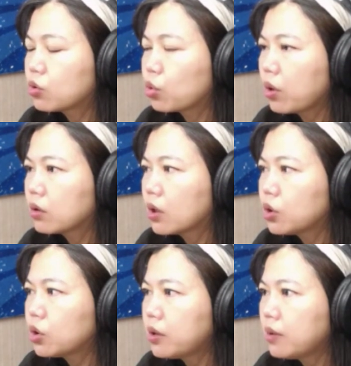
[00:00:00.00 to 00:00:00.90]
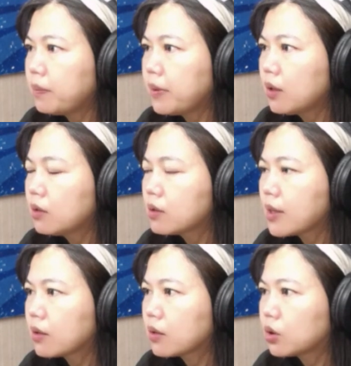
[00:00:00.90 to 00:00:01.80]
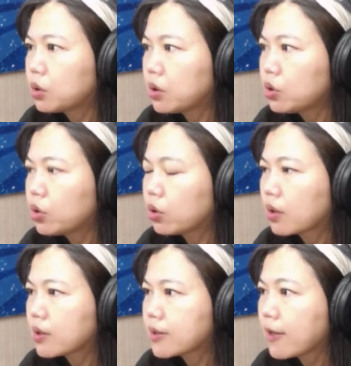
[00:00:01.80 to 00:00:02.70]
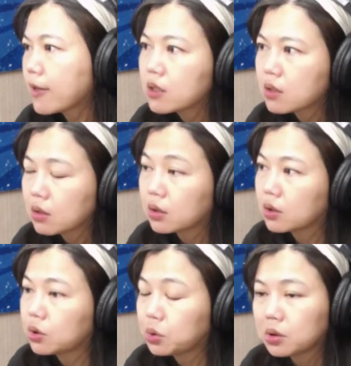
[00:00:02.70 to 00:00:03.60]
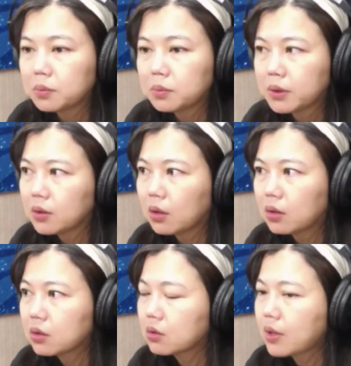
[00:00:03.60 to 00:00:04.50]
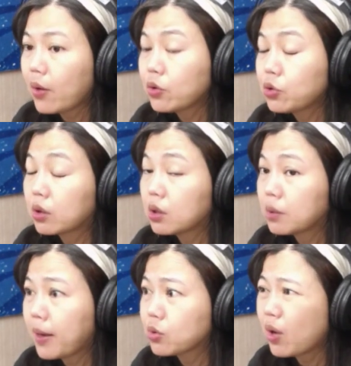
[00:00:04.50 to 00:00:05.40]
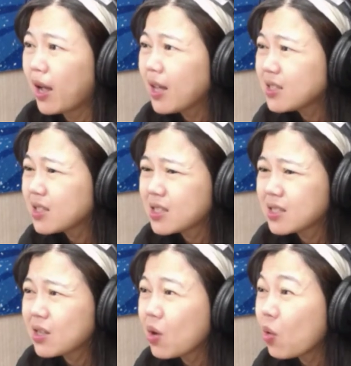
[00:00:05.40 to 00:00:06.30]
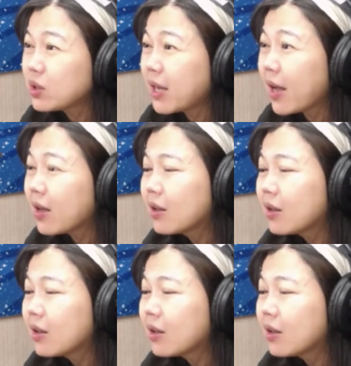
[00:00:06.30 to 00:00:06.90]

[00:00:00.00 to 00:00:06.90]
所有的 GDP 占了全球的三分之二的 GDP 啊，大家会觉得很可怕，说哈这个十个国家